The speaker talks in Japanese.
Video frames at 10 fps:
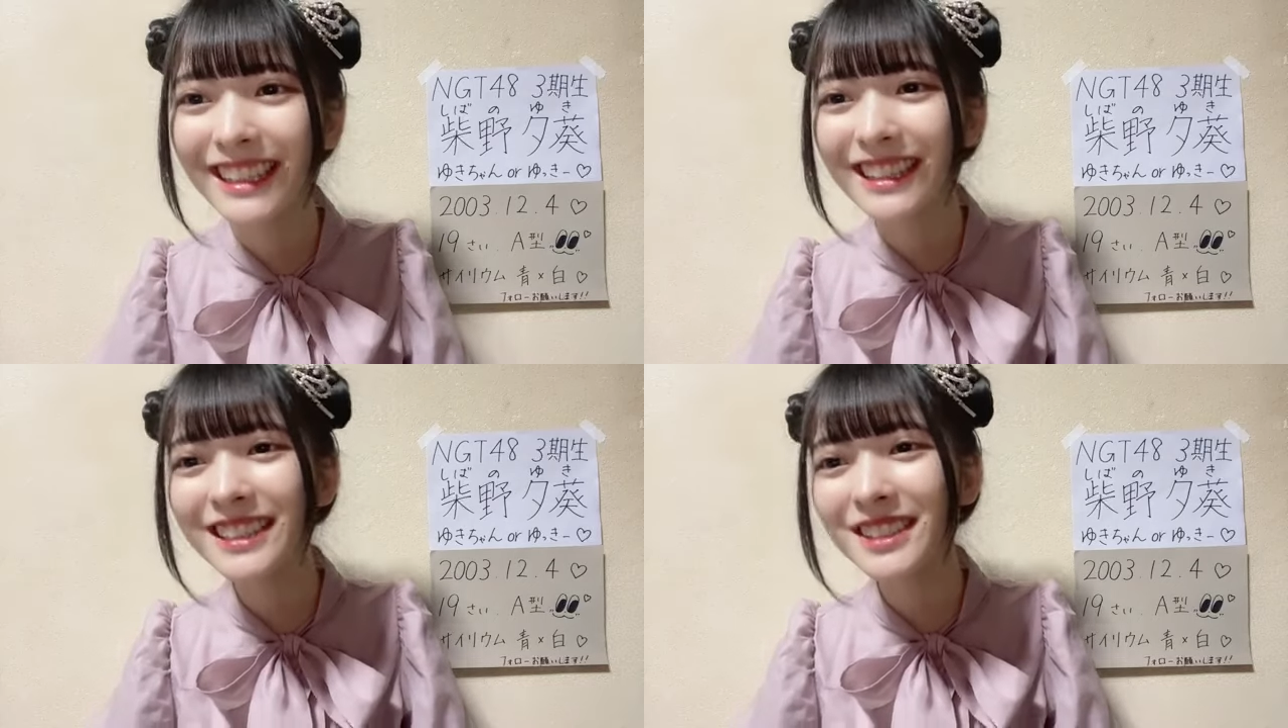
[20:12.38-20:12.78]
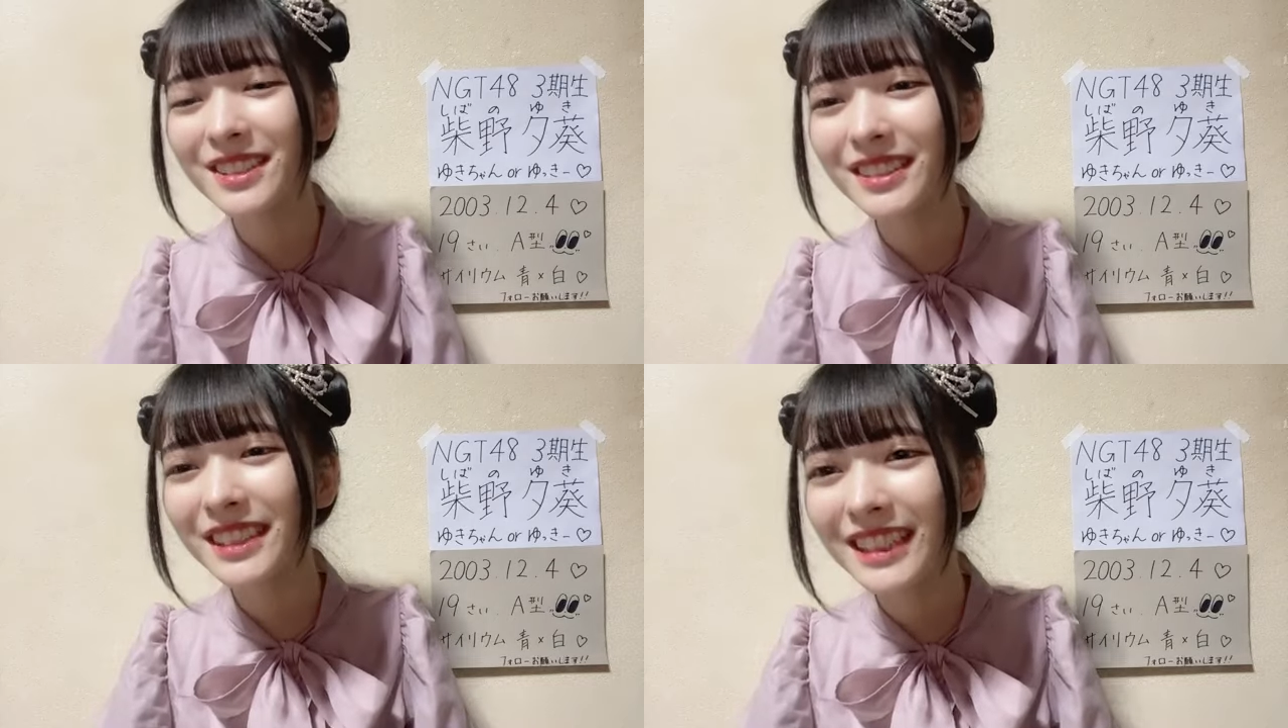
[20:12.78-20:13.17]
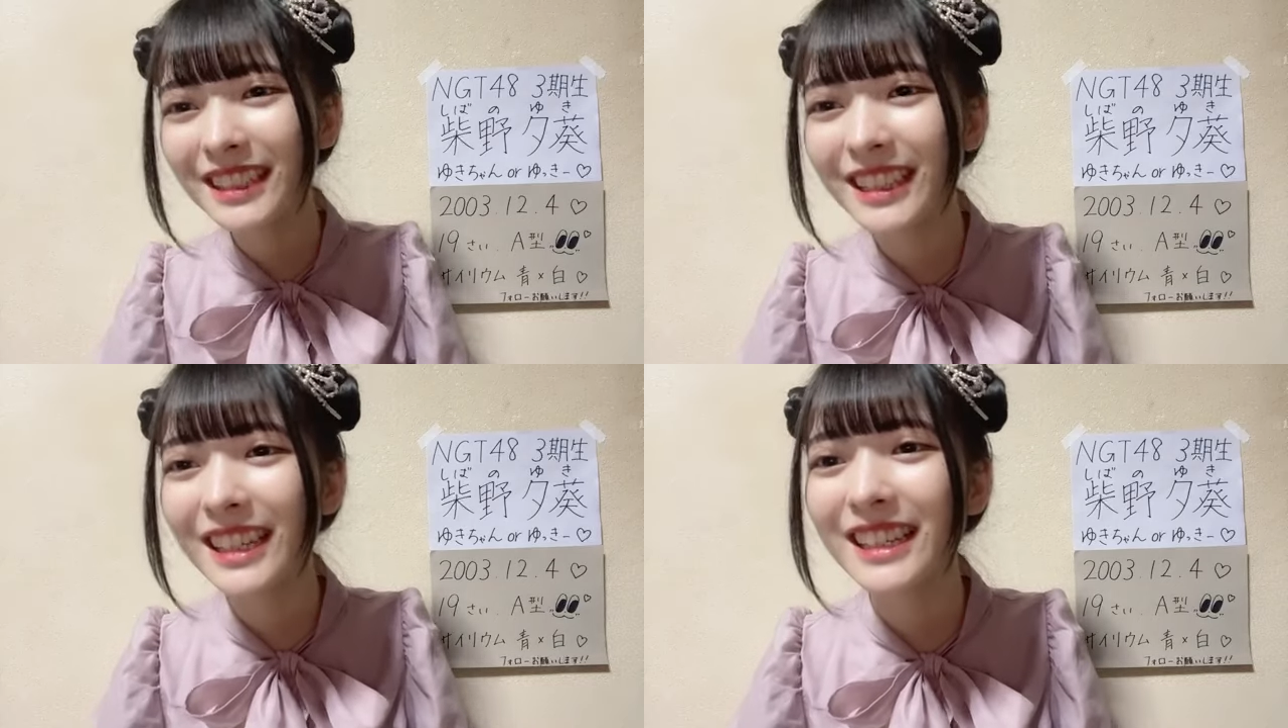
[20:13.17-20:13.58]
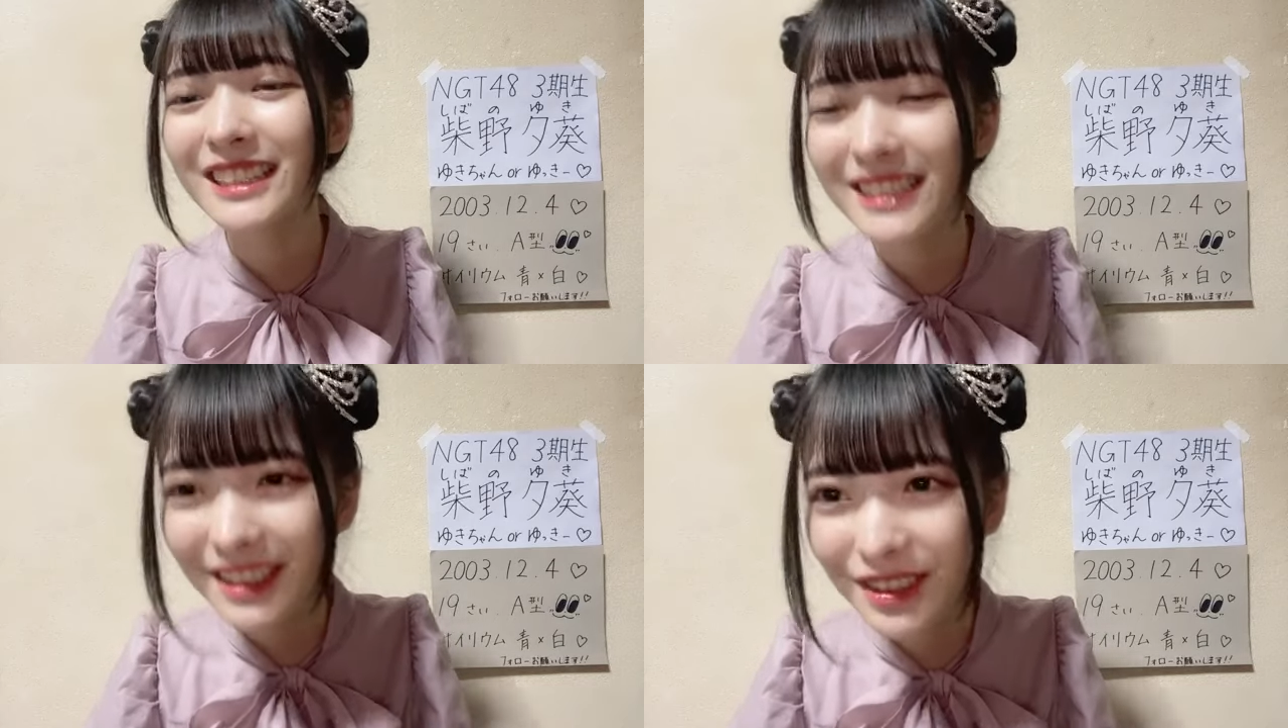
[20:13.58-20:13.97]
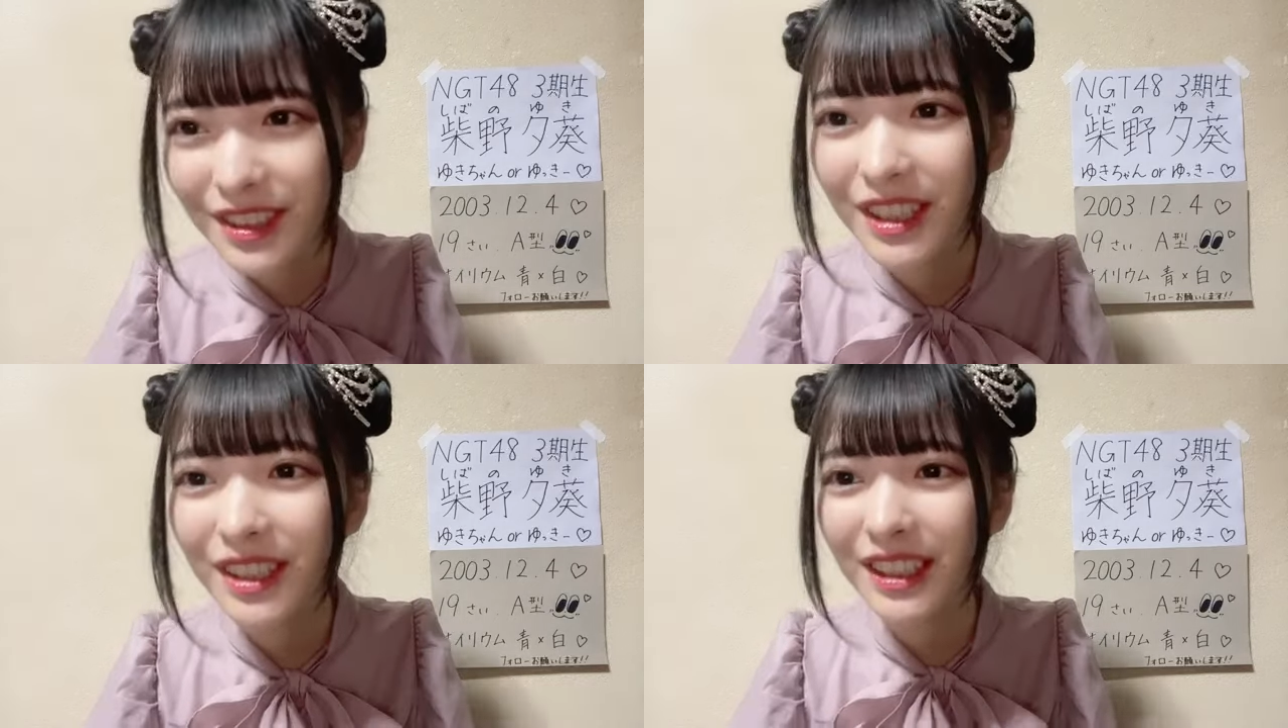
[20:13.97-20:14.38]
聞からずく聞かざる
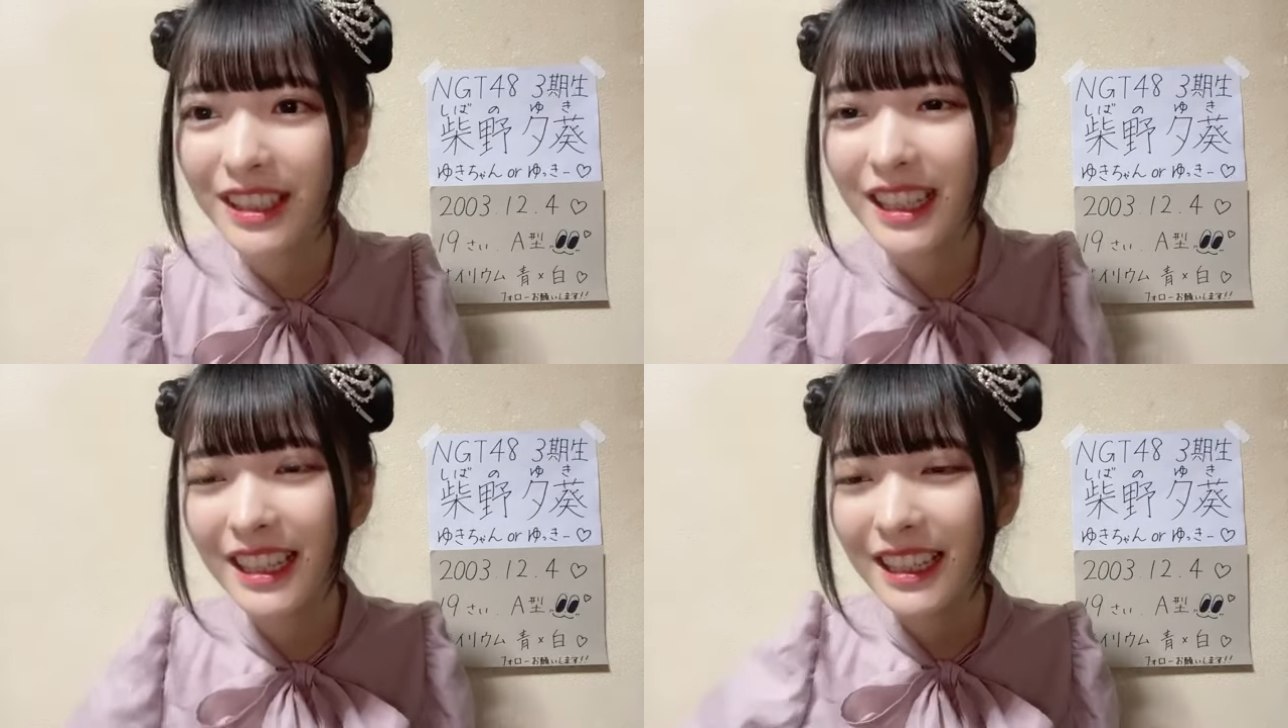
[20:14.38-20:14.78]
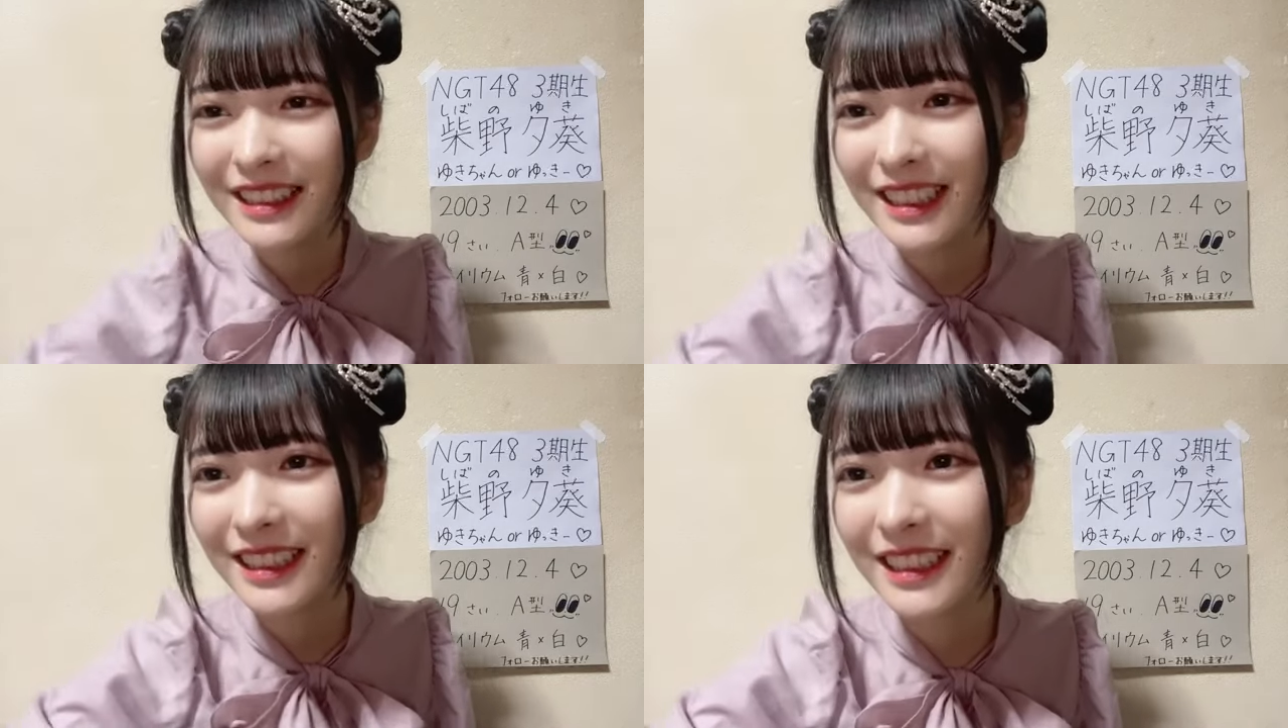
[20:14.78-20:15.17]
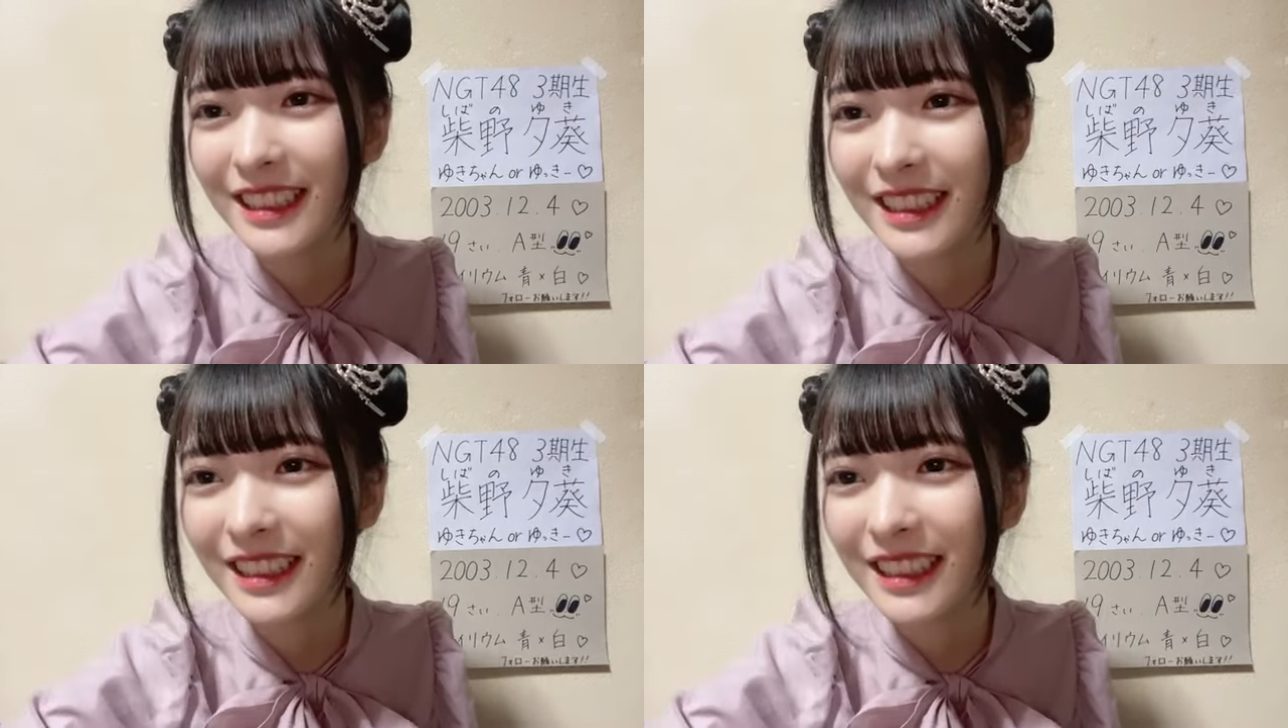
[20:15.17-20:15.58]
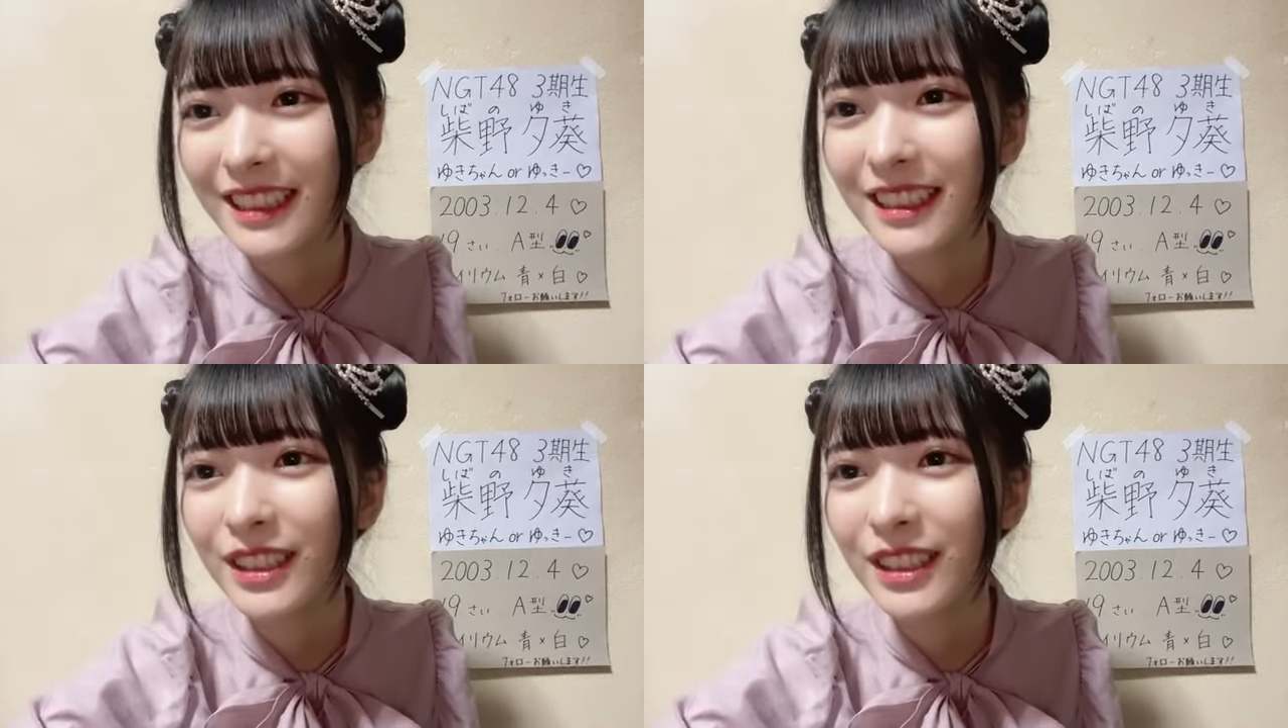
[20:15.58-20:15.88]
なななななな